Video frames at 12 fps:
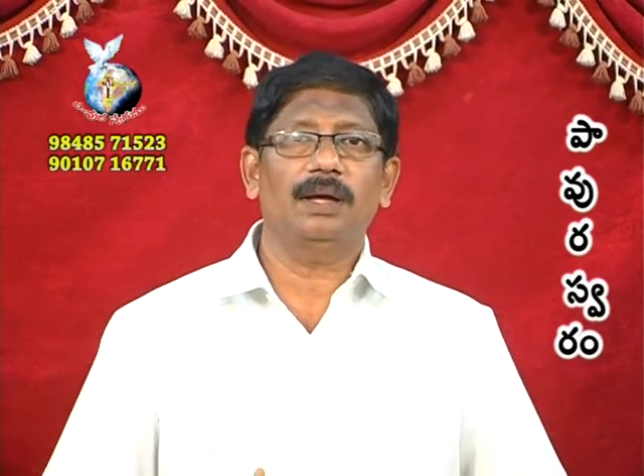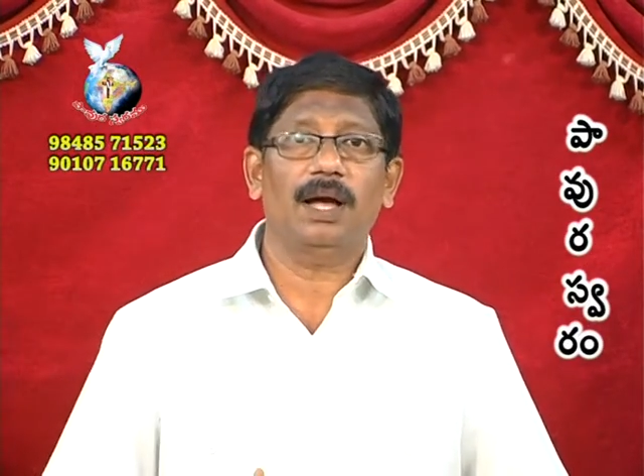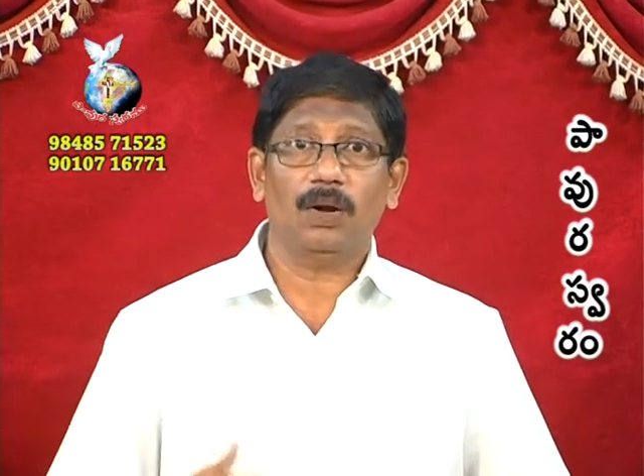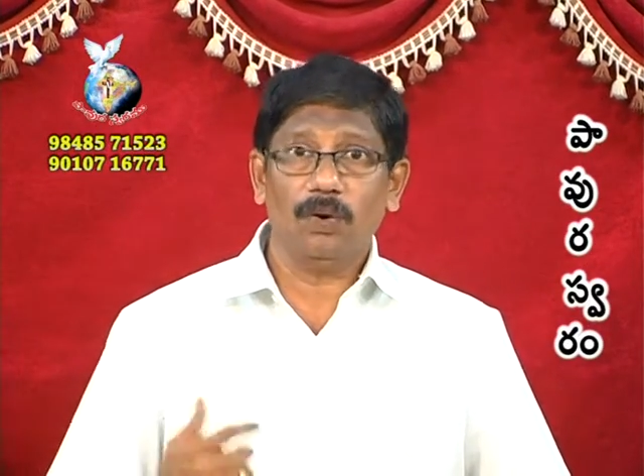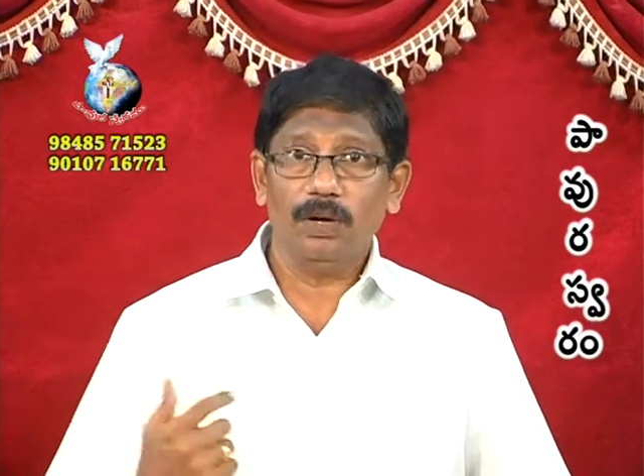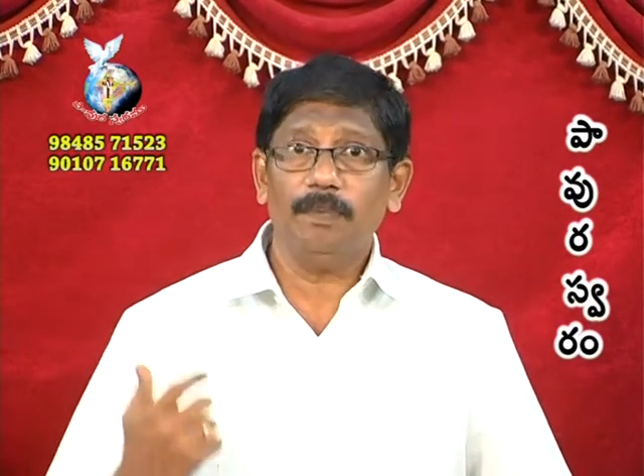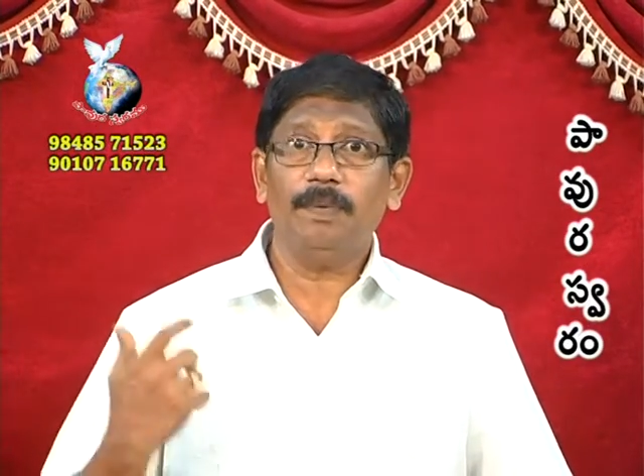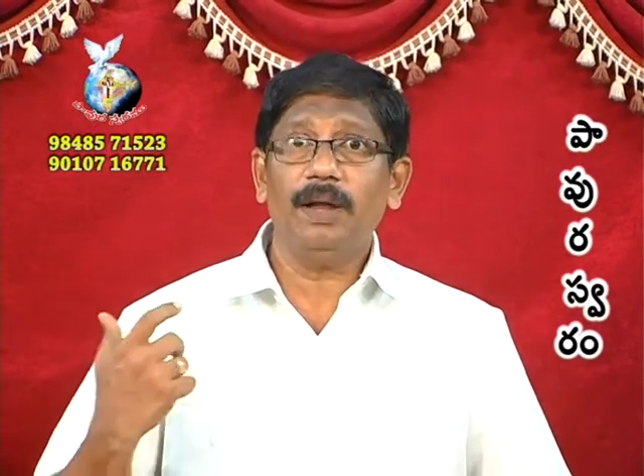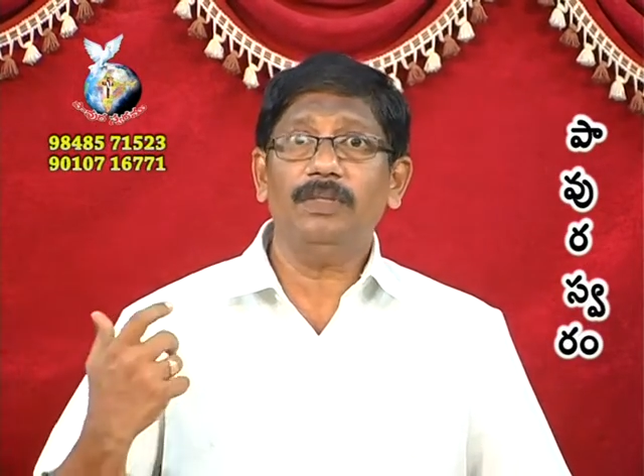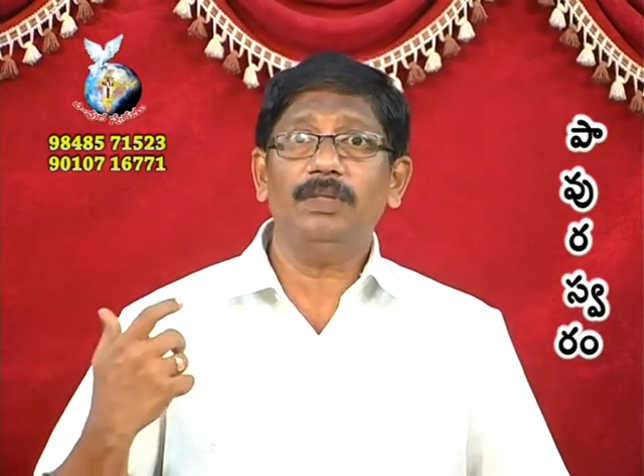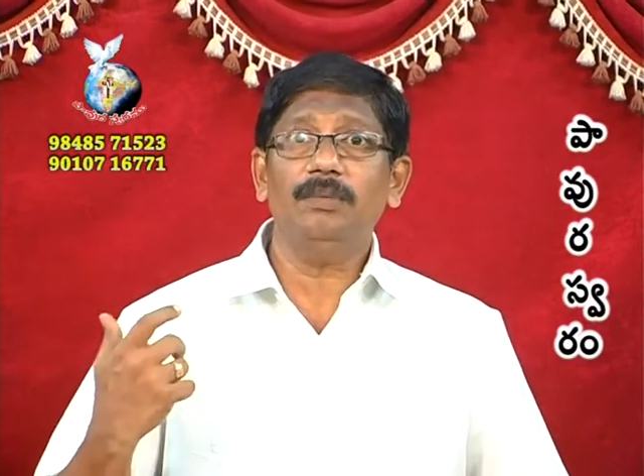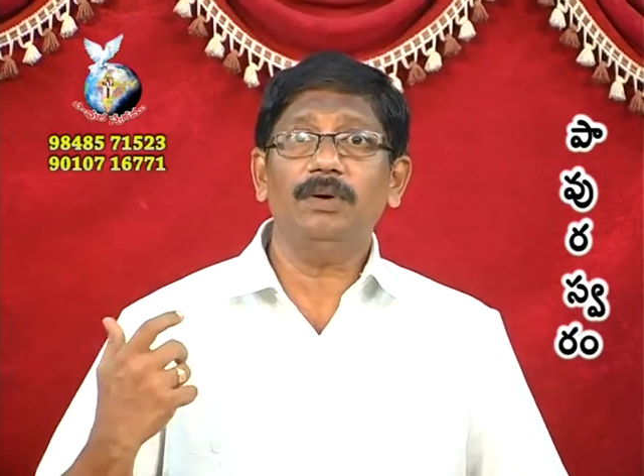ఆ కొండ
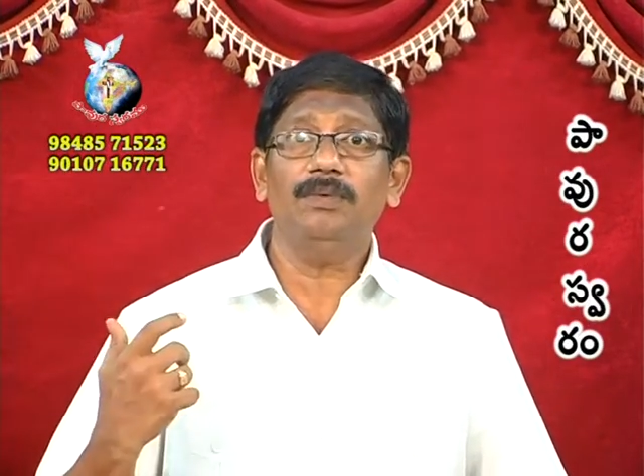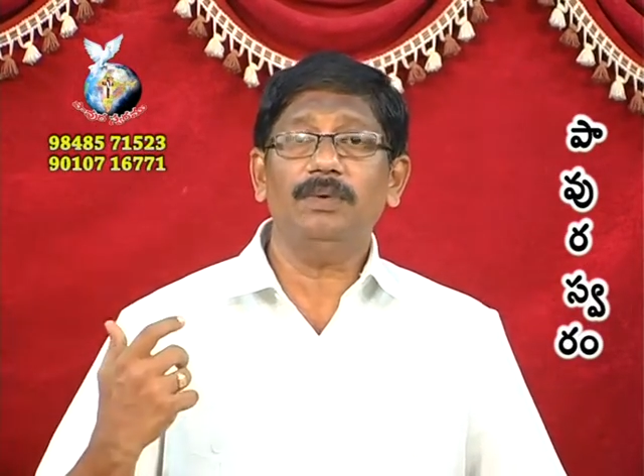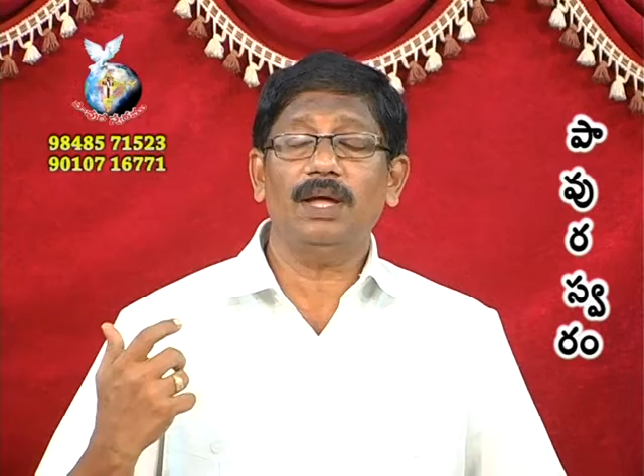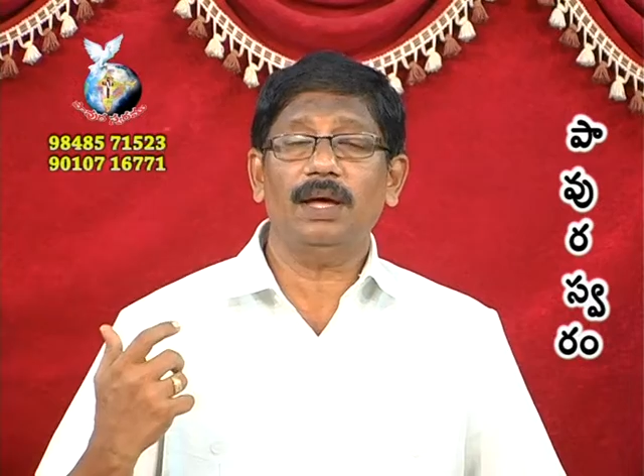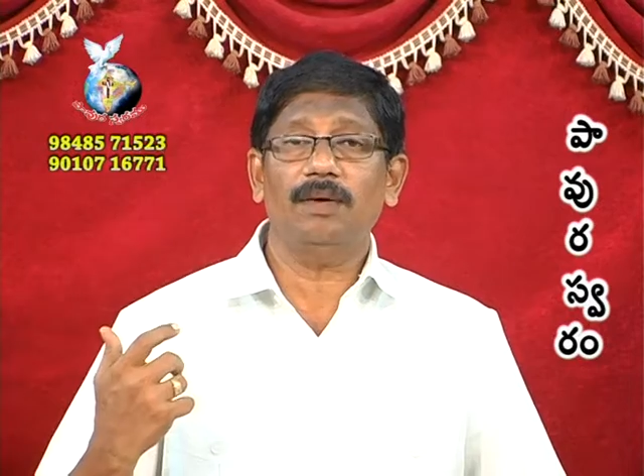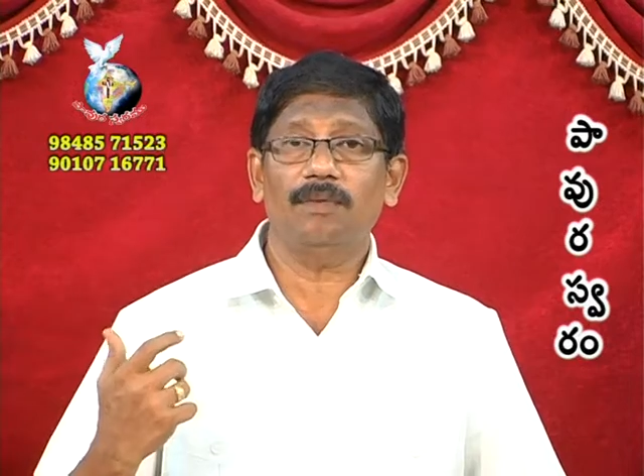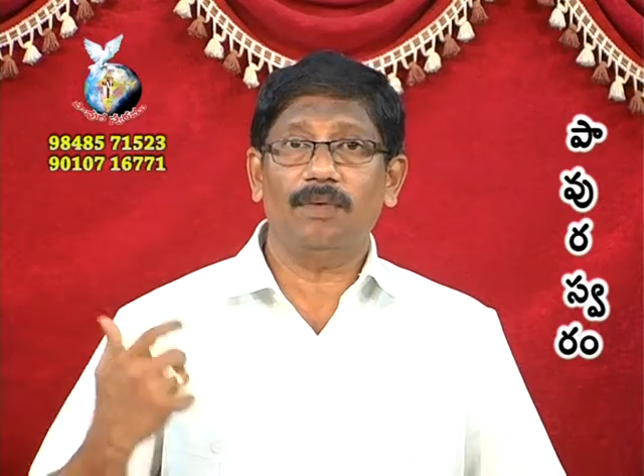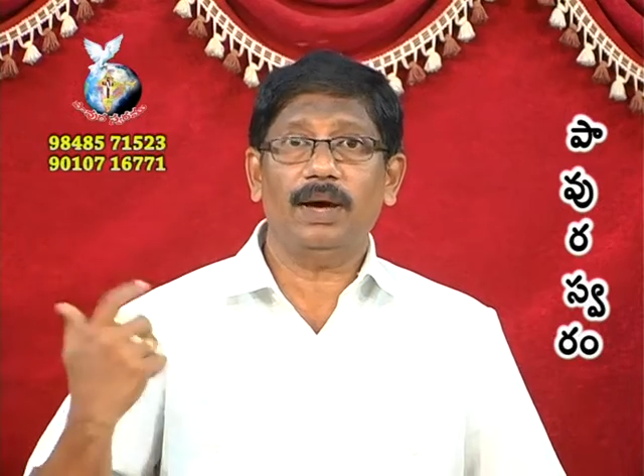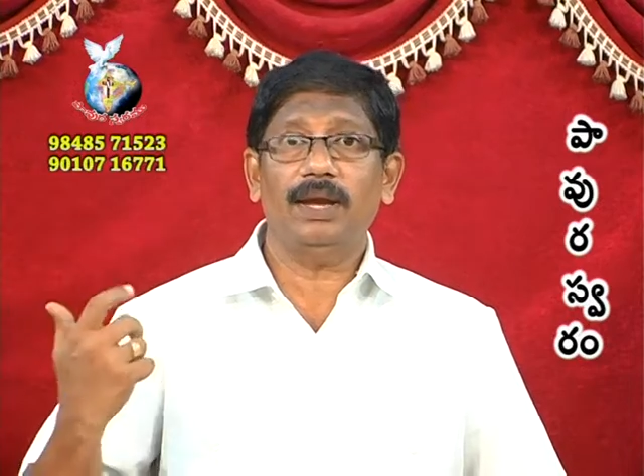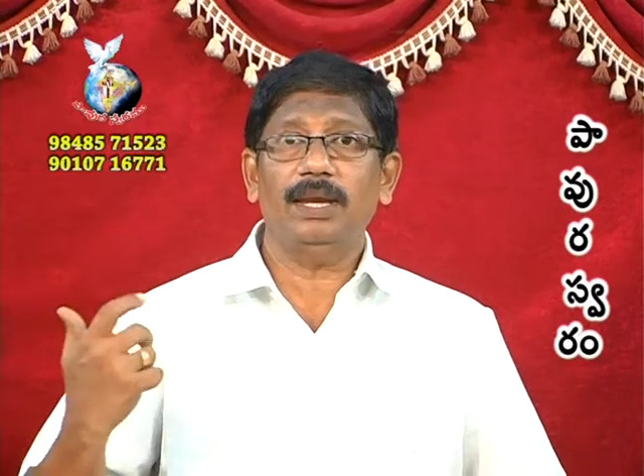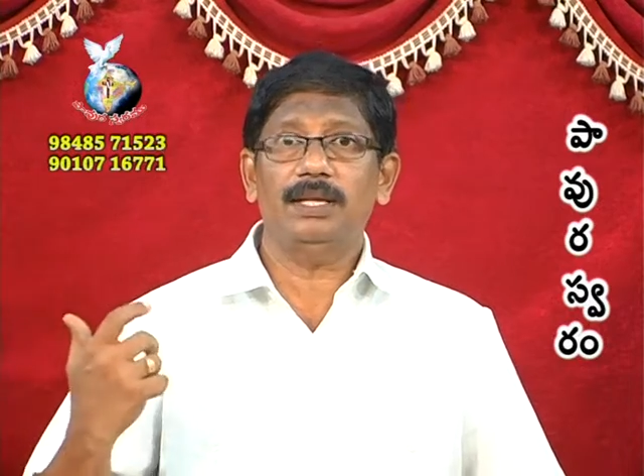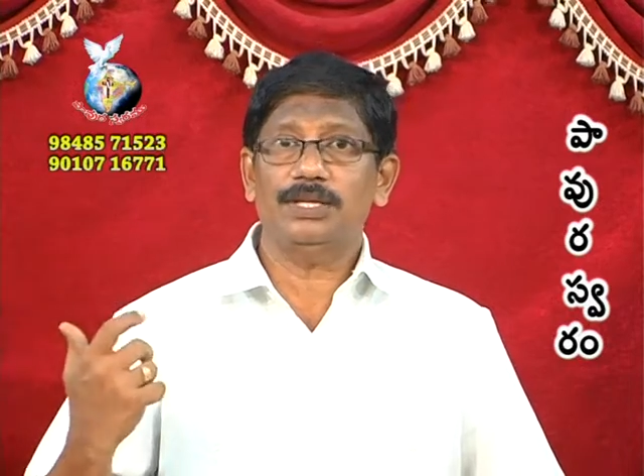ప్రాంతంలో ఉన్న
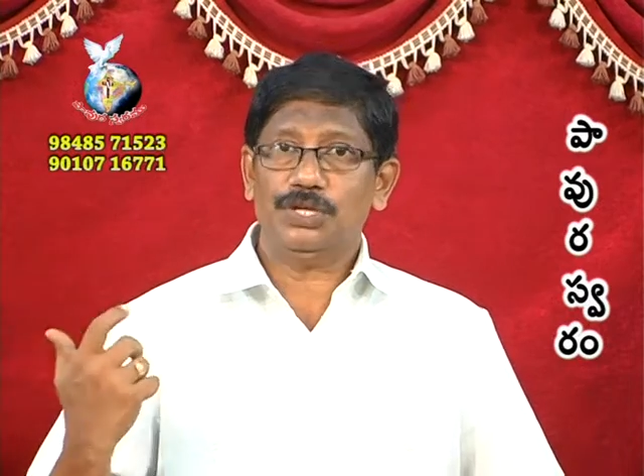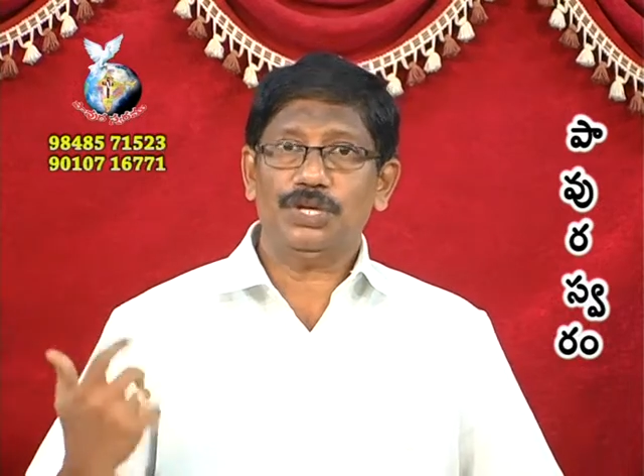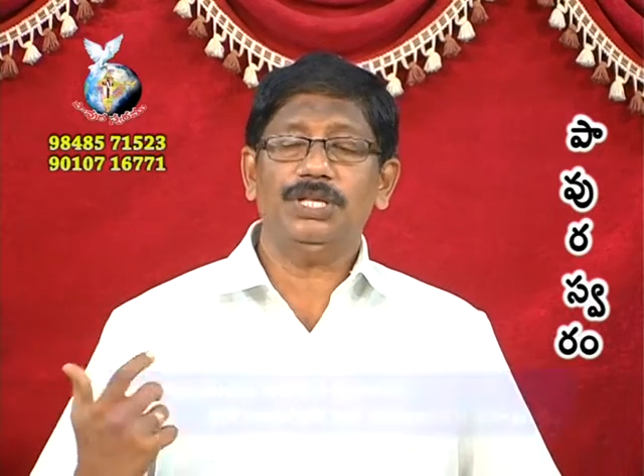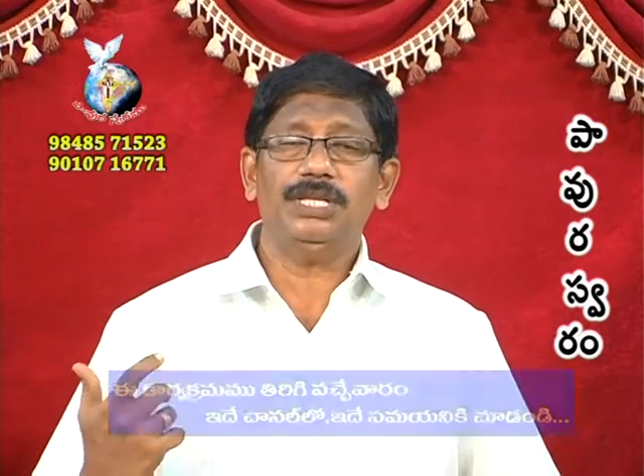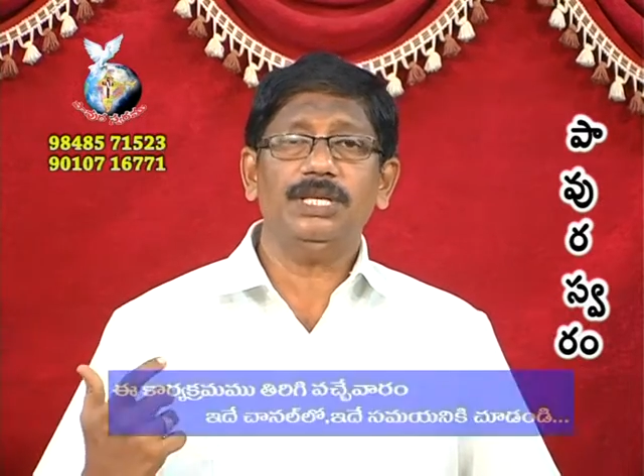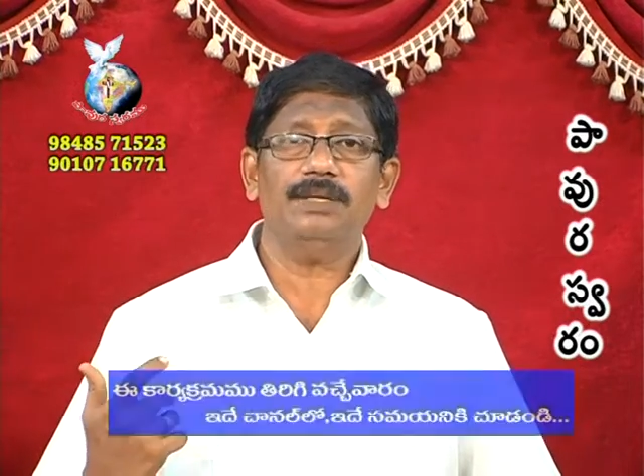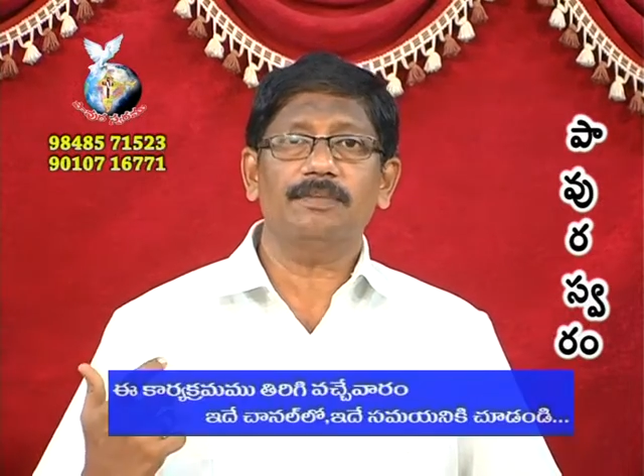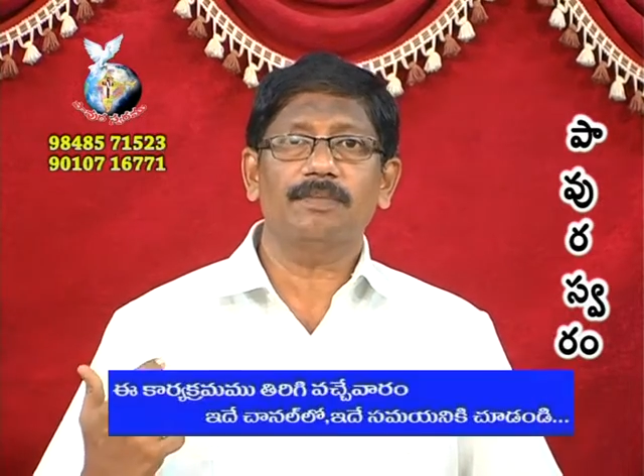వారిని జయించి